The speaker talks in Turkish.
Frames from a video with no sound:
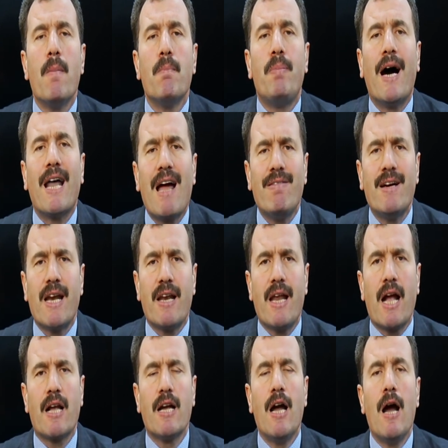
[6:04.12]
para
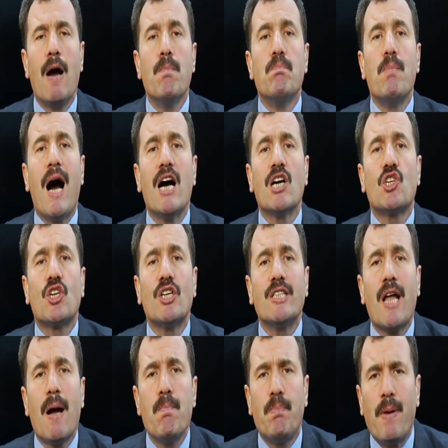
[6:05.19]
vererek,
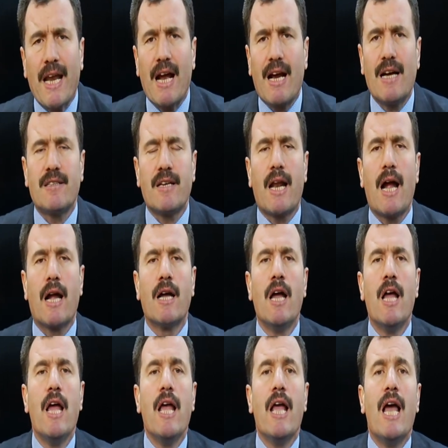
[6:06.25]
maaşından para katarak
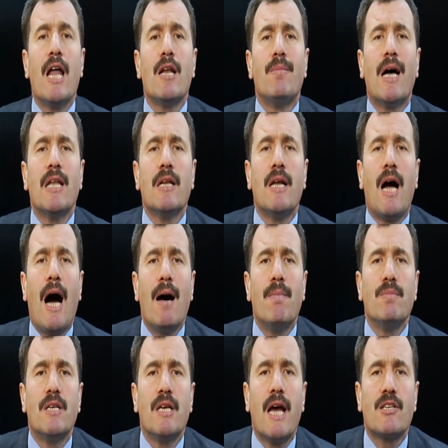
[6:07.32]
Elmalılı
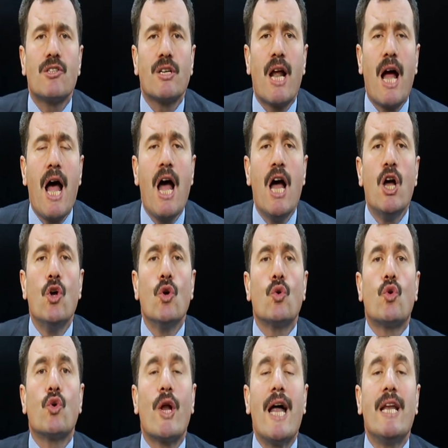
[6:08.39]
Hamdi Yazır'a
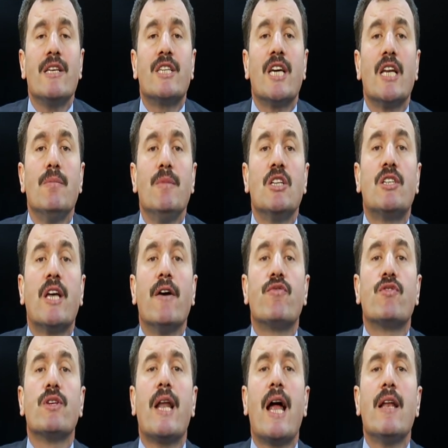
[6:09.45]
Kur'an-ı Kerim'i
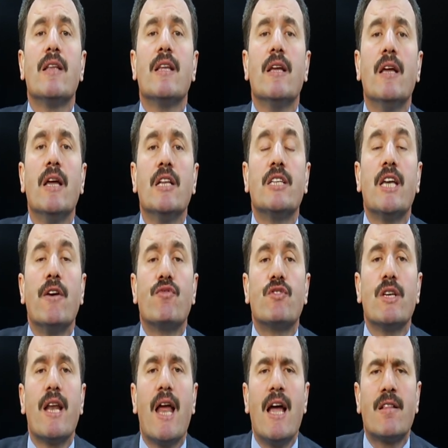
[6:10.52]
tefsiren
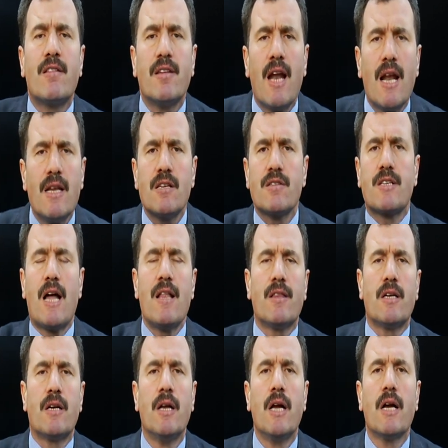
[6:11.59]
tefsir ettiren
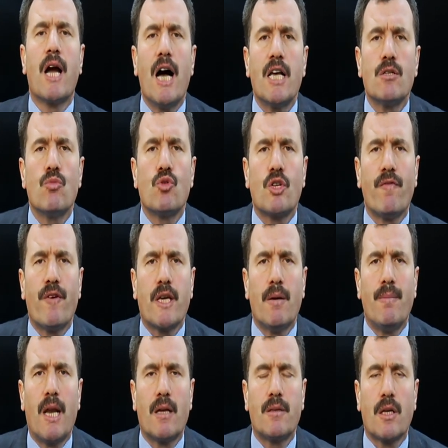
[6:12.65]
insandır Gazi Mustafa
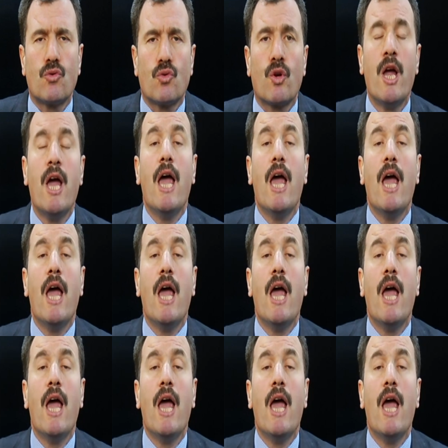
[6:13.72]
Kemal Atatürk.